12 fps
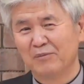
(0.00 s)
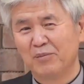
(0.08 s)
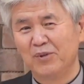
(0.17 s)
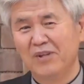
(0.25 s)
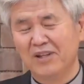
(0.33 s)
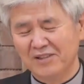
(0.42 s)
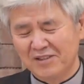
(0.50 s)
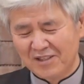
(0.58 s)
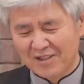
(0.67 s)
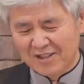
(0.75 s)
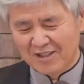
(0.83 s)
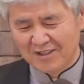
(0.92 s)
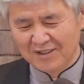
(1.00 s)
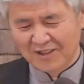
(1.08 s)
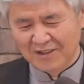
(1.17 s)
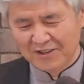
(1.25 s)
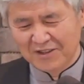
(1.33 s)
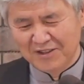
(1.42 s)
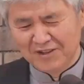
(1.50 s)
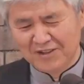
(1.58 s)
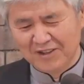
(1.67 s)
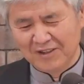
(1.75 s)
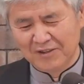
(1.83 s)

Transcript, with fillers: 분량이 상당히 긴데